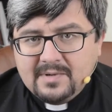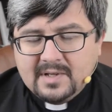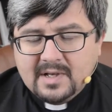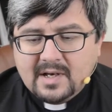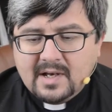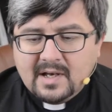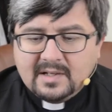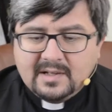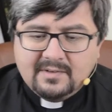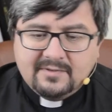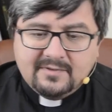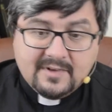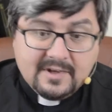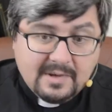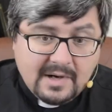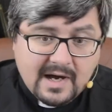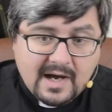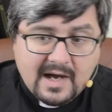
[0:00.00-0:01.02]
да, когда
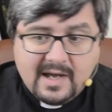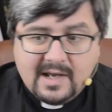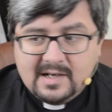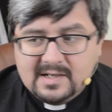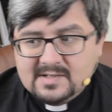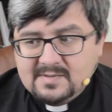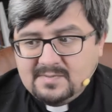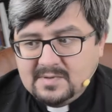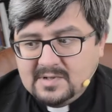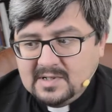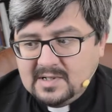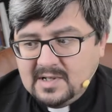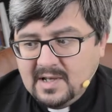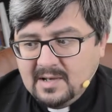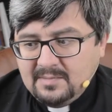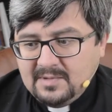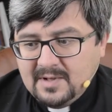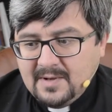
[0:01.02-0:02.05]
вы каялись перед
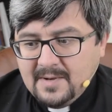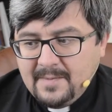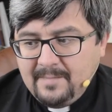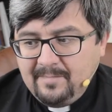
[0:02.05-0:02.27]
кем-то,